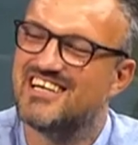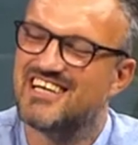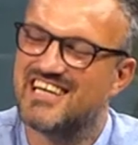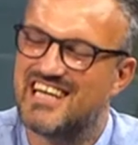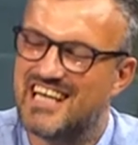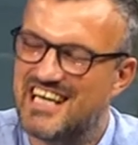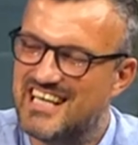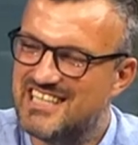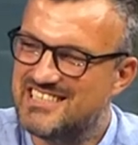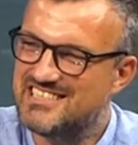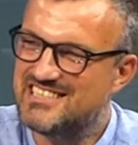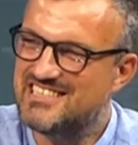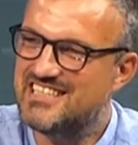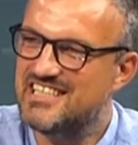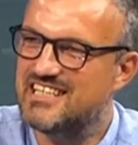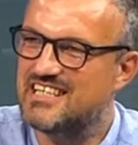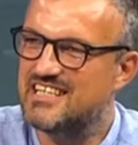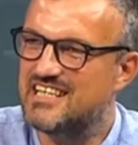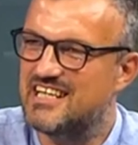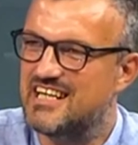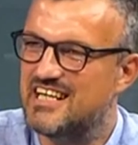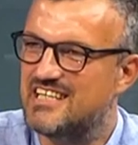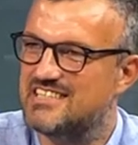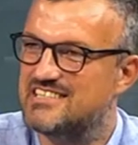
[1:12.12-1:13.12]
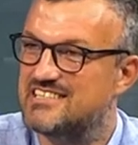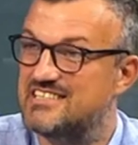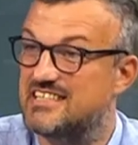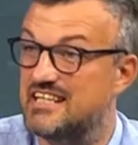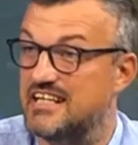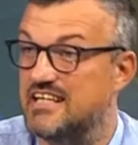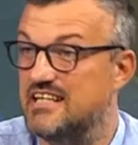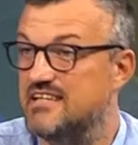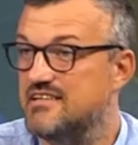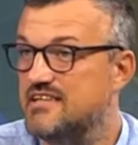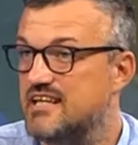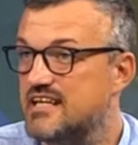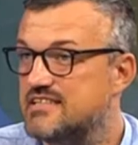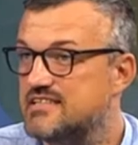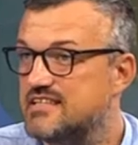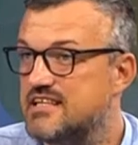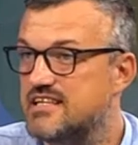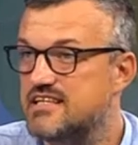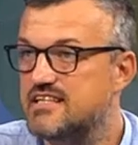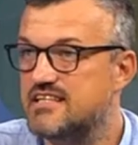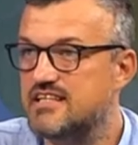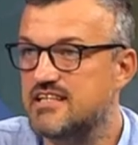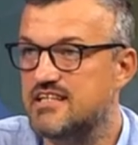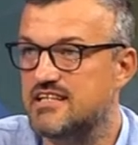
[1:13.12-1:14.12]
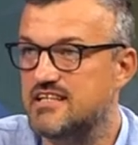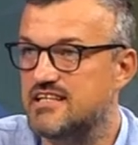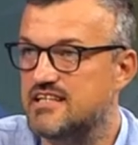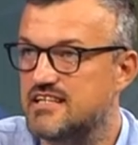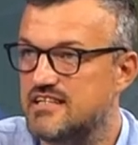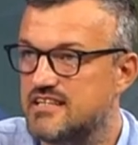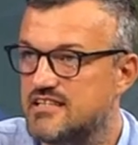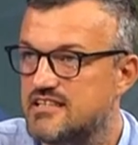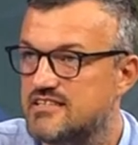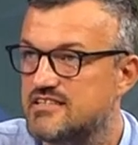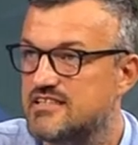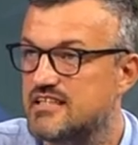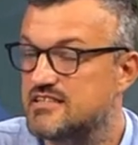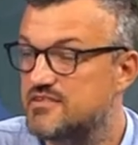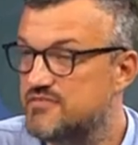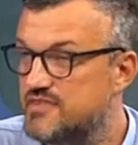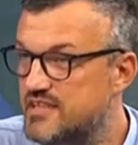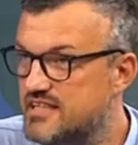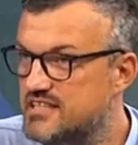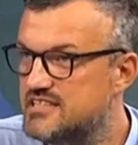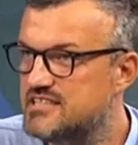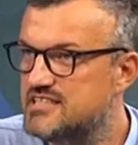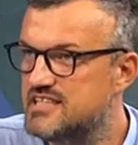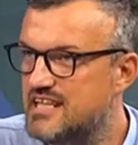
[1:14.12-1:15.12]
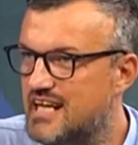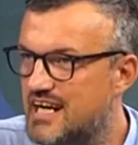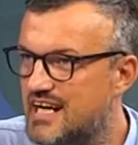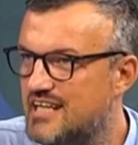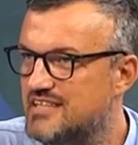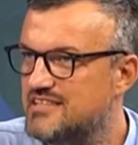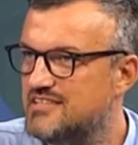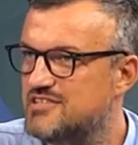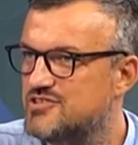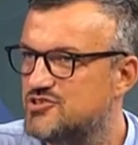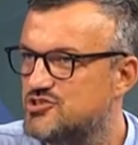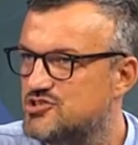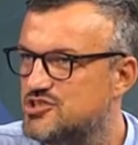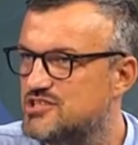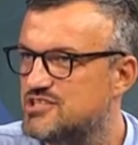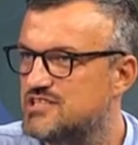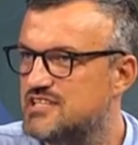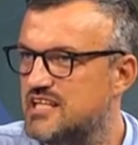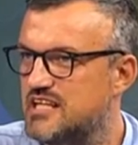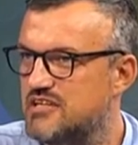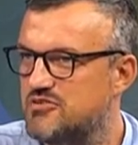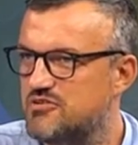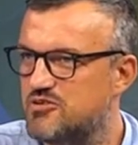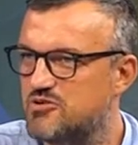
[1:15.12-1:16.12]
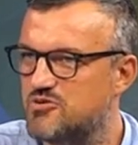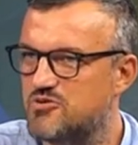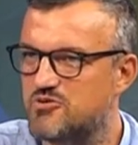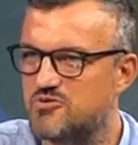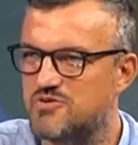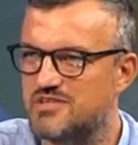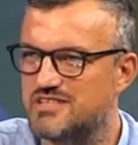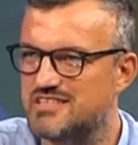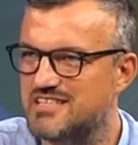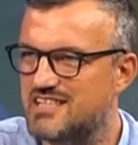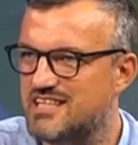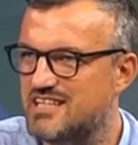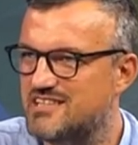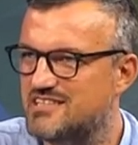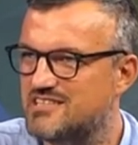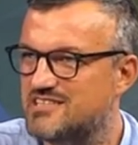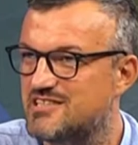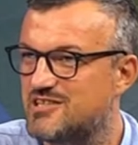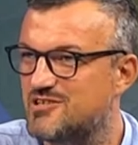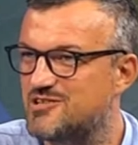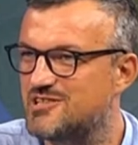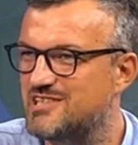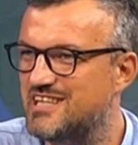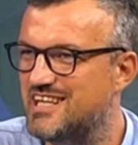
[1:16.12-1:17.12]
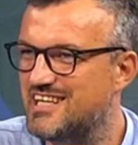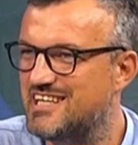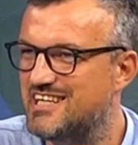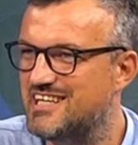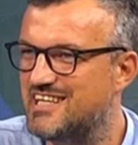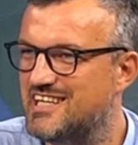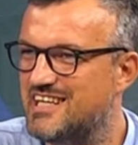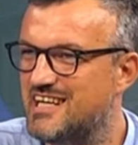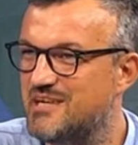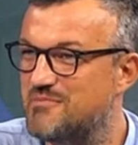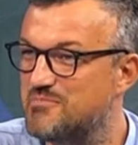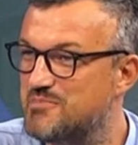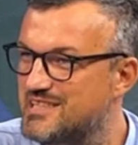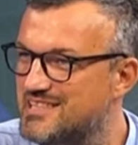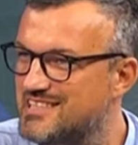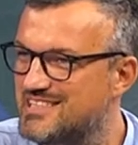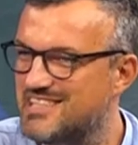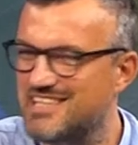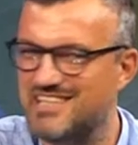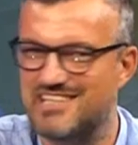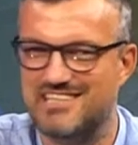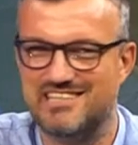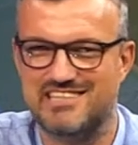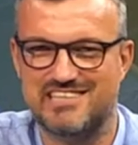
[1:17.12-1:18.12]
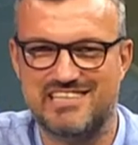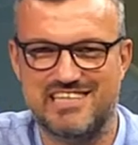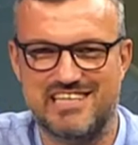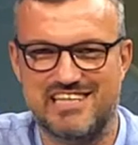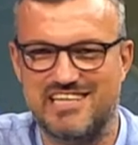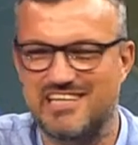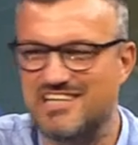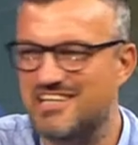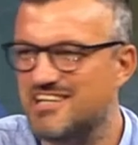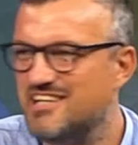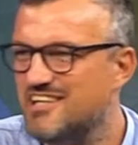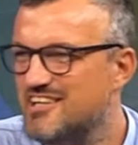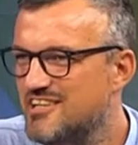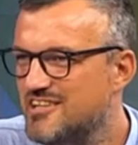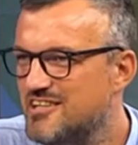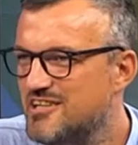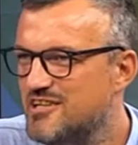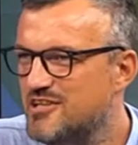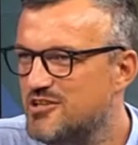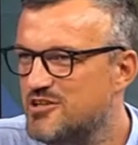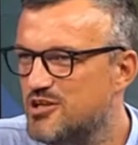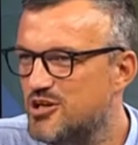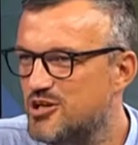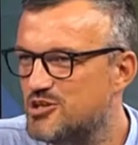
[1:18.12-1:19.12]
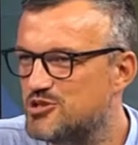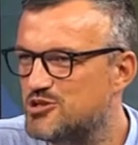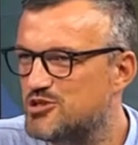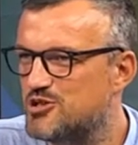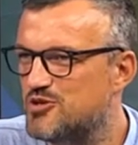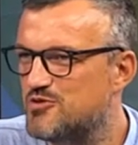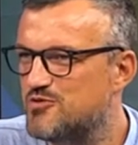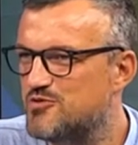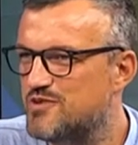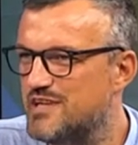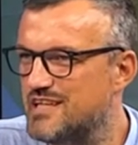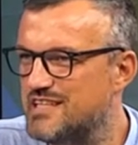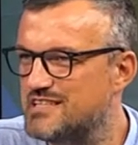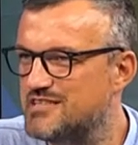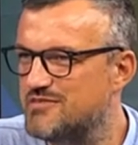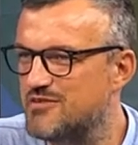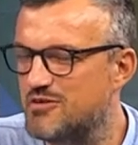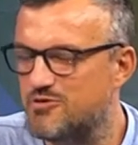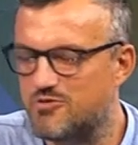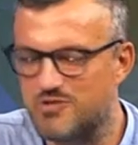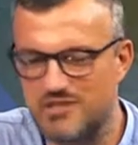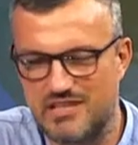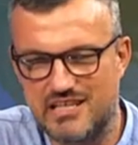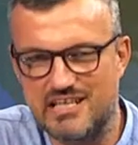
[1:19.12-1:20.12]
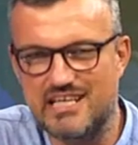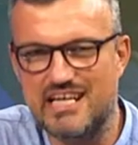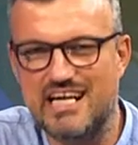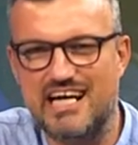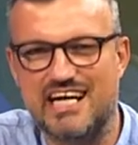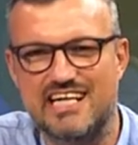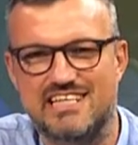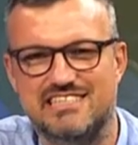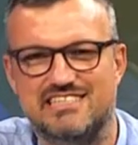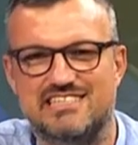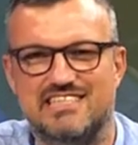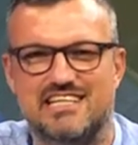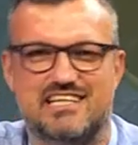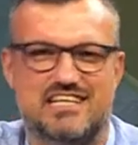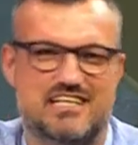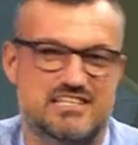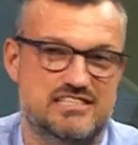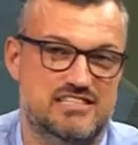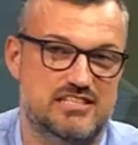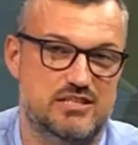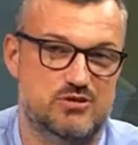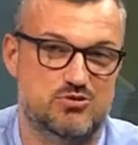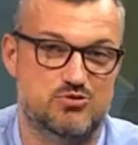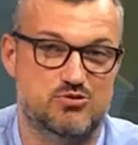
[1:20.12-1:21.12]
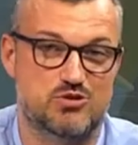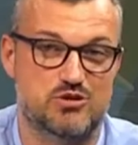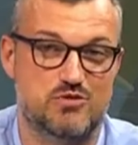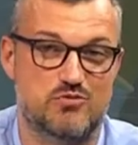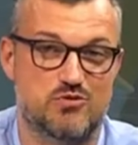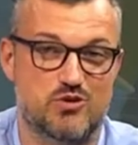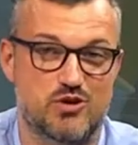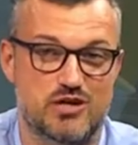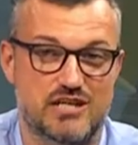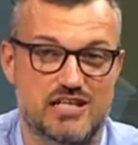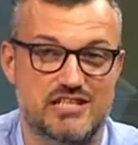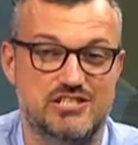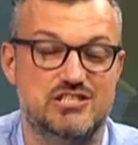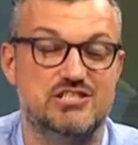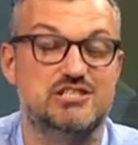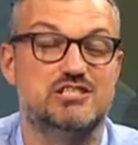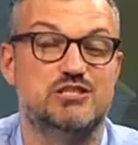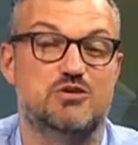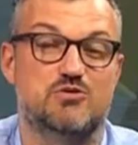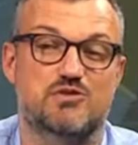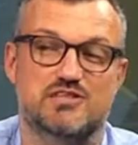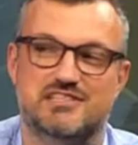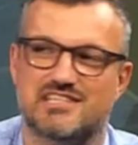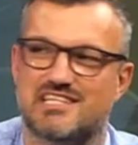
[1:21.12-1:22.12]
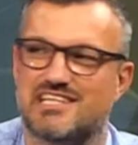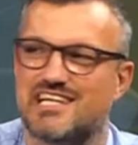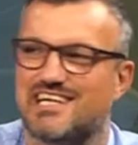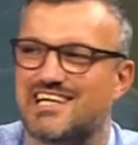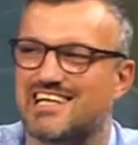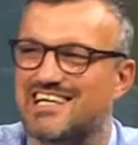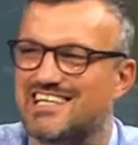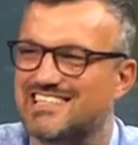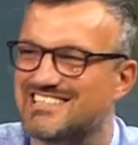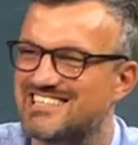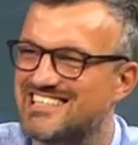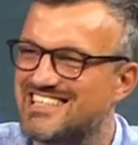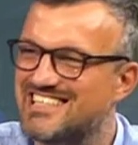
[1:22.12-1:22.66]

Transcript: Grazie, grazie a te che da diversi anni ci segui con questa straordinaria emittente il nostro festival. Gra grazie, grazie a tutti grazie. voi che ci seguite un, da casa.